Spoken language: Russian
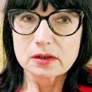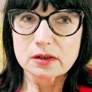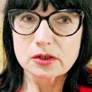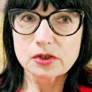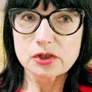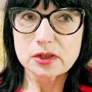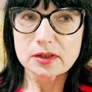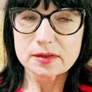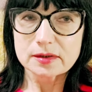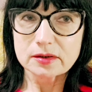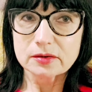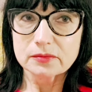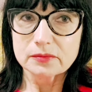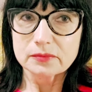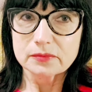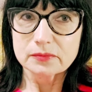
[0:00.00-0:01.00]

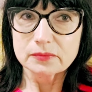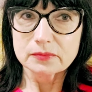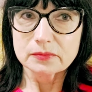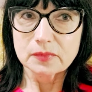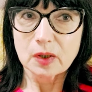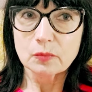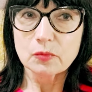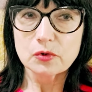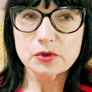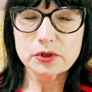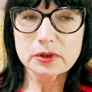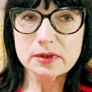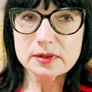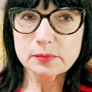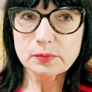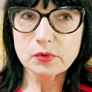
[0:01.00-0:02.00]
жизнь. А может,
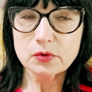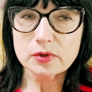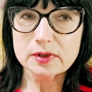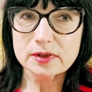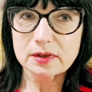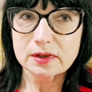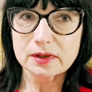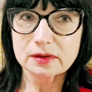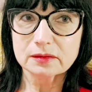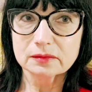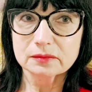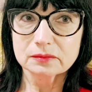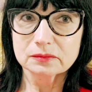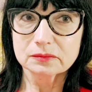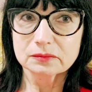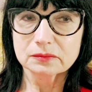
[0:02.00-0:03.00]
и испортили.
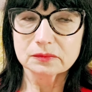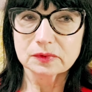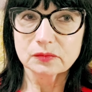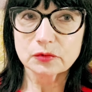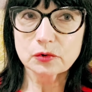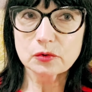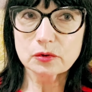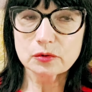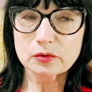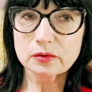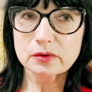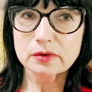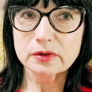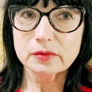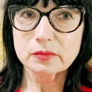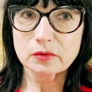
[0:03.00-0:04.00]
Вдруг
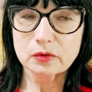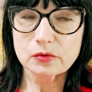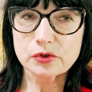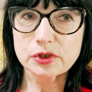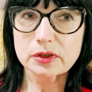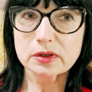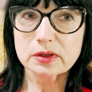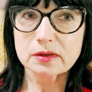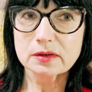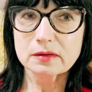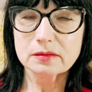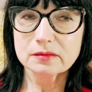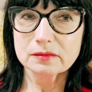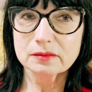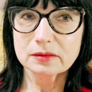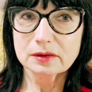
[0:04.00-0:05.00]
его уже
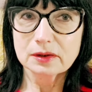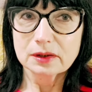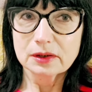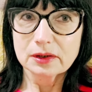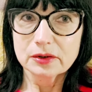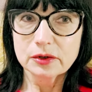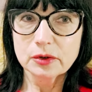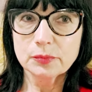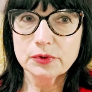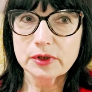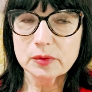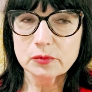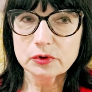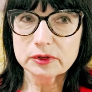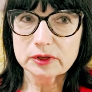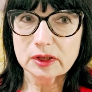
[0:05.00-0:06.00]
не
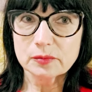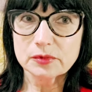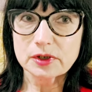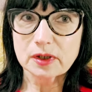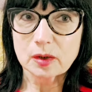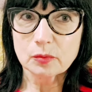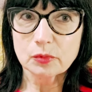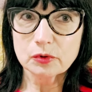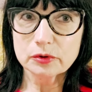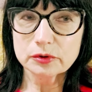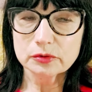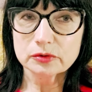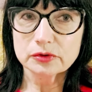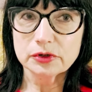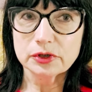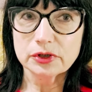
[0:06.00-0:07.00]
примут там на
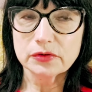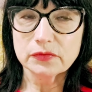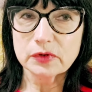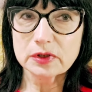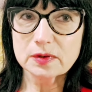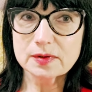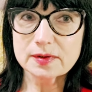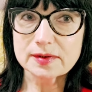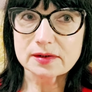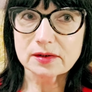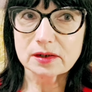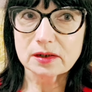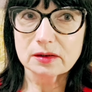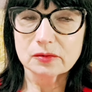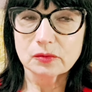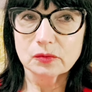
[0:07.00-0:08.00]
работу, он не
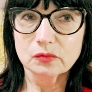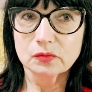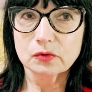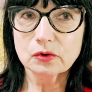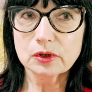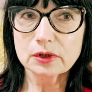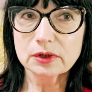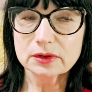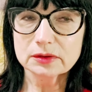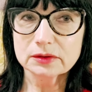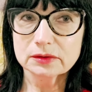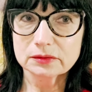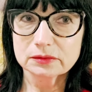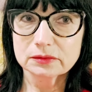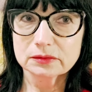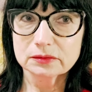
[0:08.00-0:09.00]
явился, уволят.
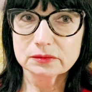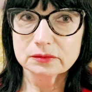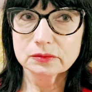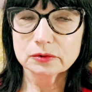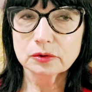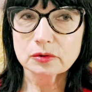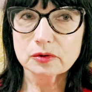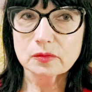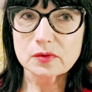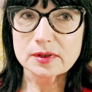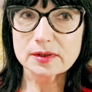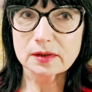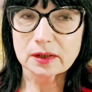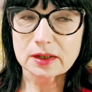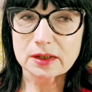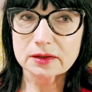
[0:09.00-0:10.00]
Ну, кто его
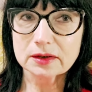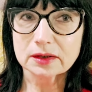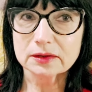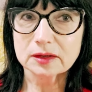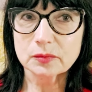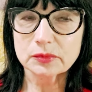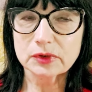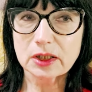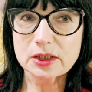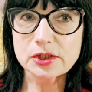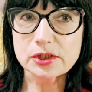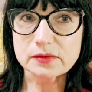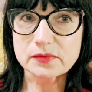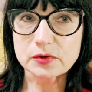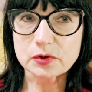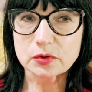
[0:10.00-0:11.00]
знает, как там
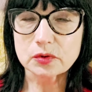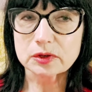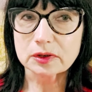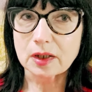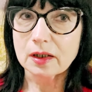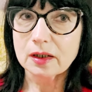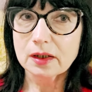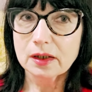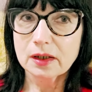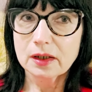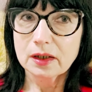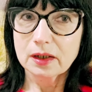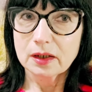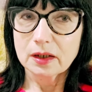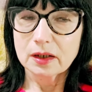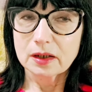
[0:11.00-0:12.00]
дальше все это
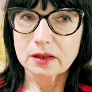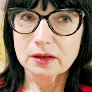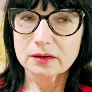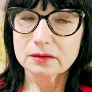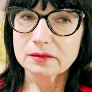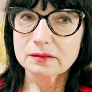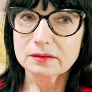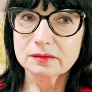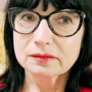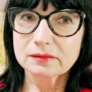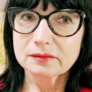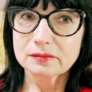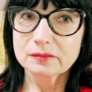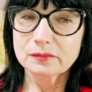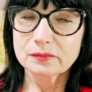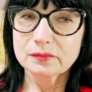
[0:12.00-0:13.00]
э,
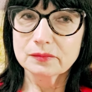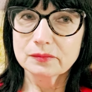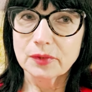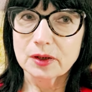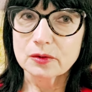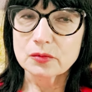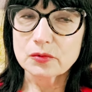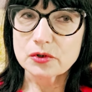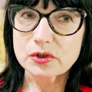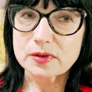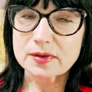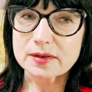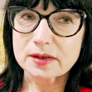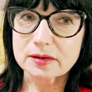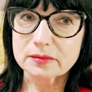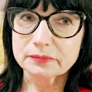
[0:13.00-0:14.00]

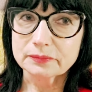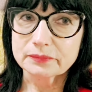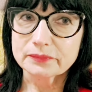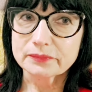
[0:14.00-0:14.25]
получится.